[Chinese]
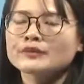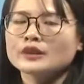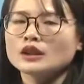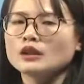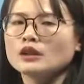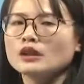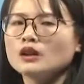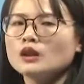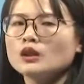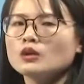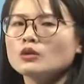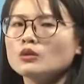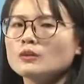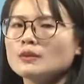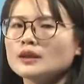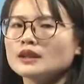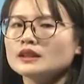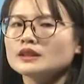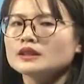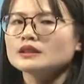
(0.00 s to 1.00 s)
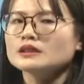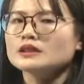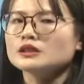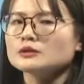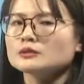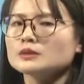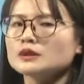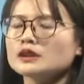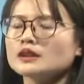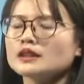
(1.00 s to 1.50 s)
那我们
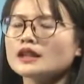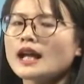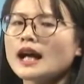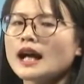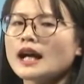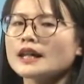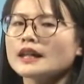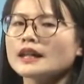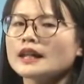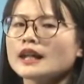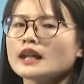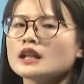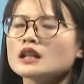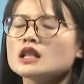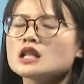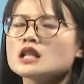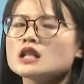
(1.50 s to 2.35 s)
能不能看一看